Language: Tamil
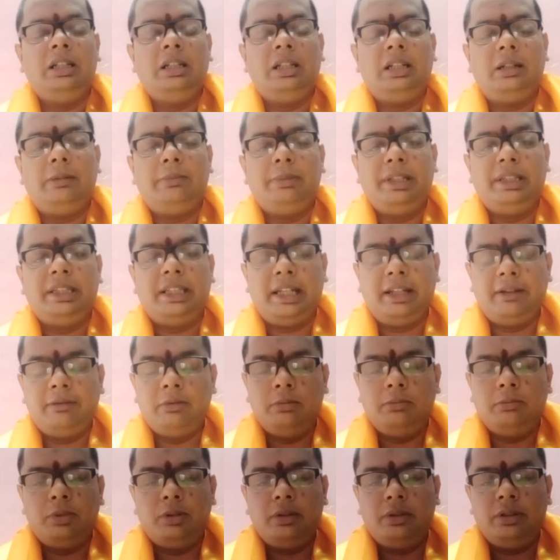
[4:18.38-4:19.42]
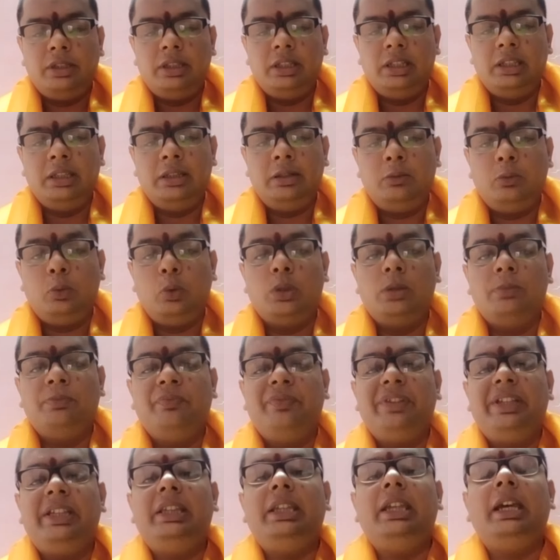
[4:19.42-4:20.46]
அப்படி தடவும் பொழுது ஓம்
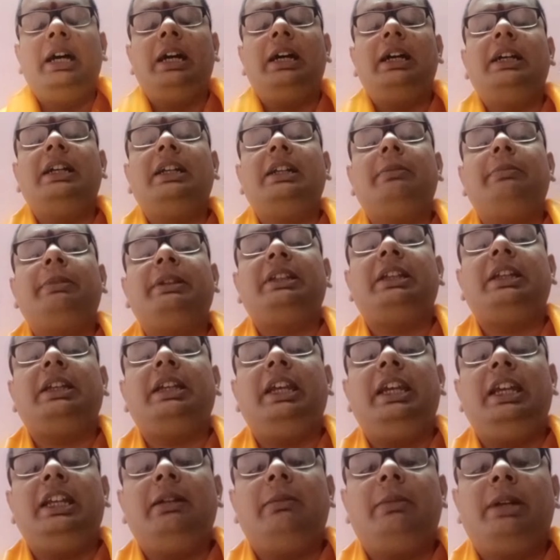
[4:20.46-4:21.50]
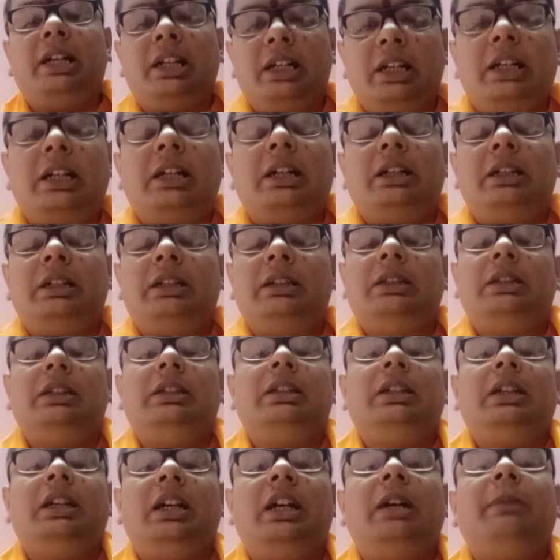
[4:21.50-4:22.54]
வித்யா கணபதையே நமகா
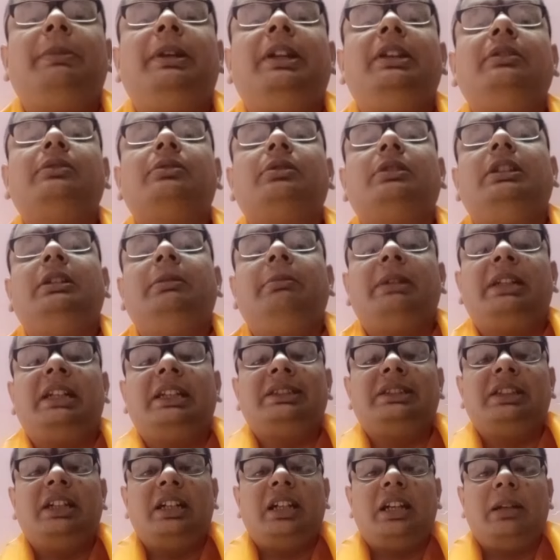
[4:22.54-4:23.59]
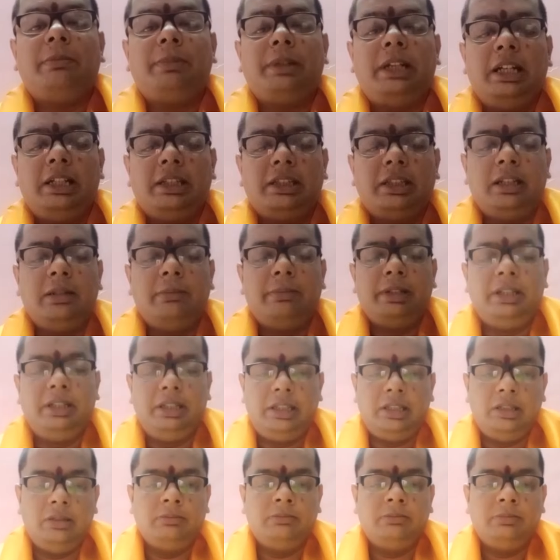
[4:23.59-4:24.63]
அப்படின்னு சொல்லி மனசார பிரார்த்தனை
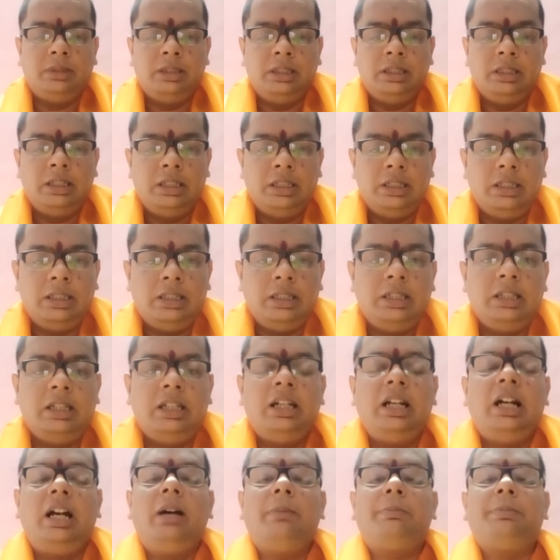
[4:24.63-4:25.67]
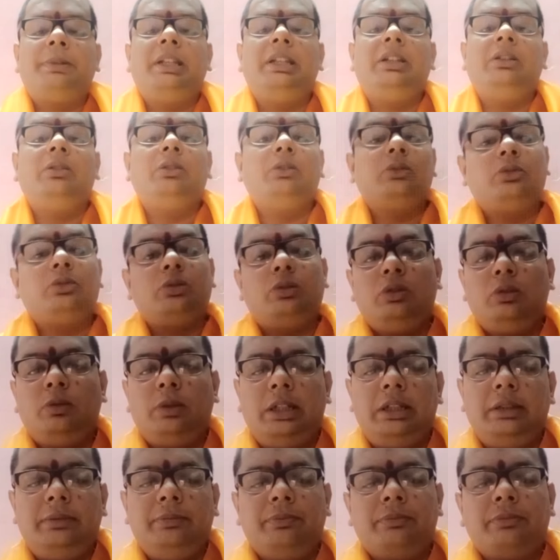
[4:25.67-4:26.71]
பண்ணிக்கணும் அப்படின்னும்
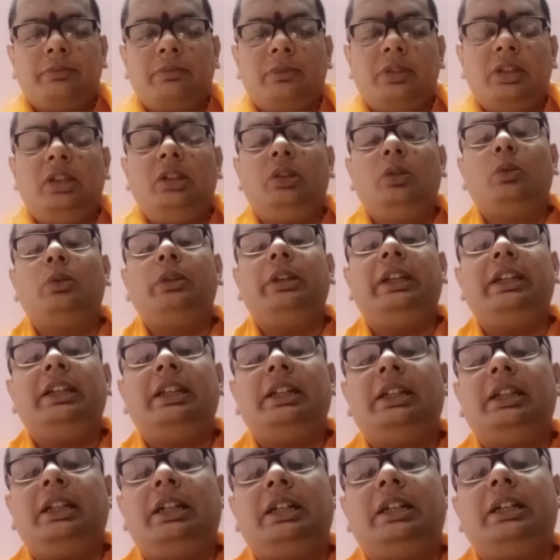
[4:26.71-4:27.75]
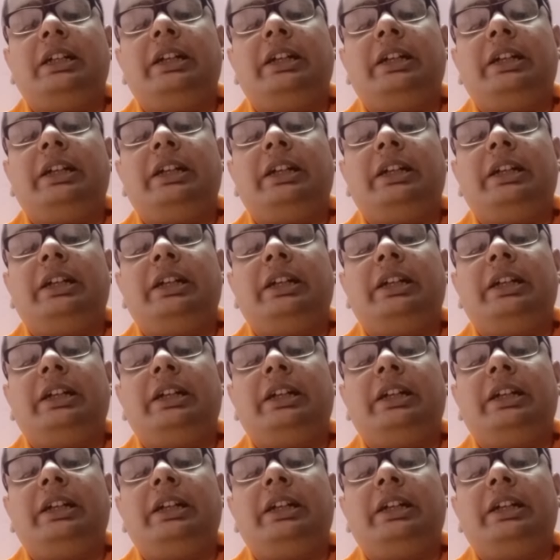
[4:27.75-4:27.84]
சொல்லுவாள் இன்னொன்று என்னென்னா